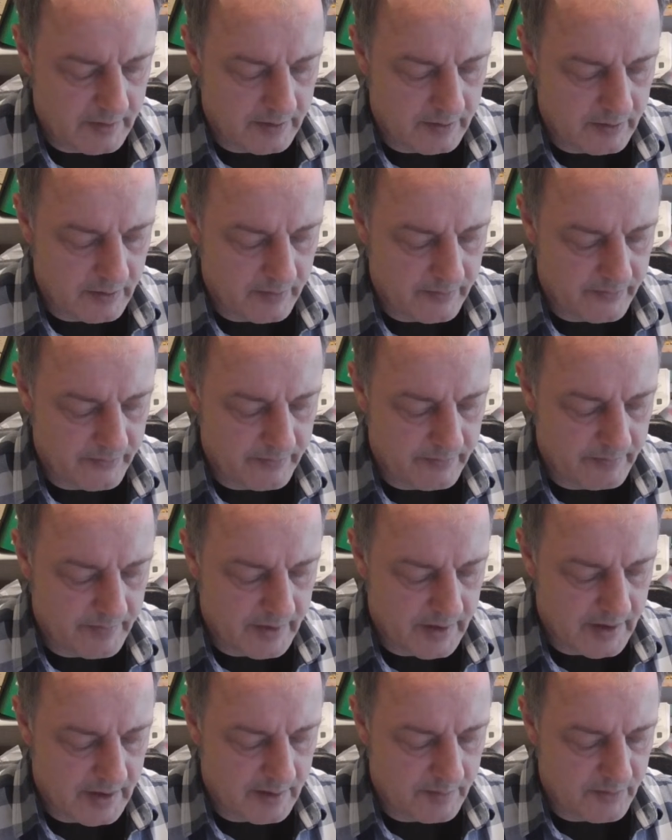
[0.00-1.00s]
Die
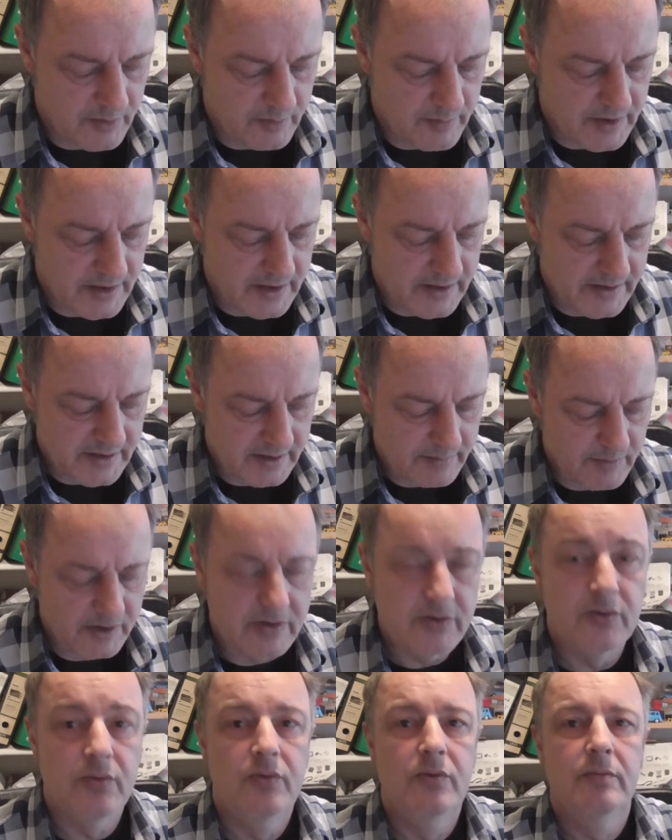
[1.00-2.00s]
Rahmennummer halte ich
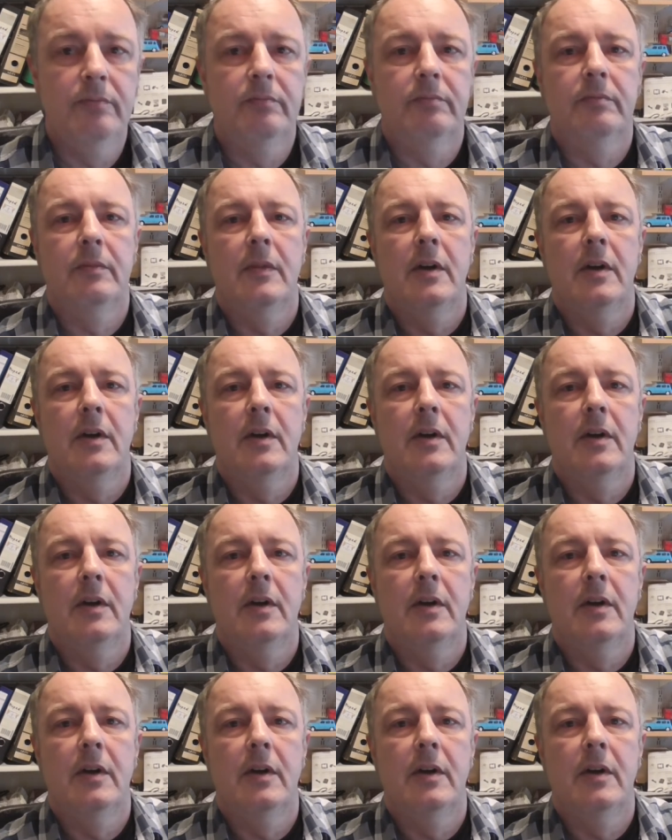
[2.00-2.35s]
mal zu.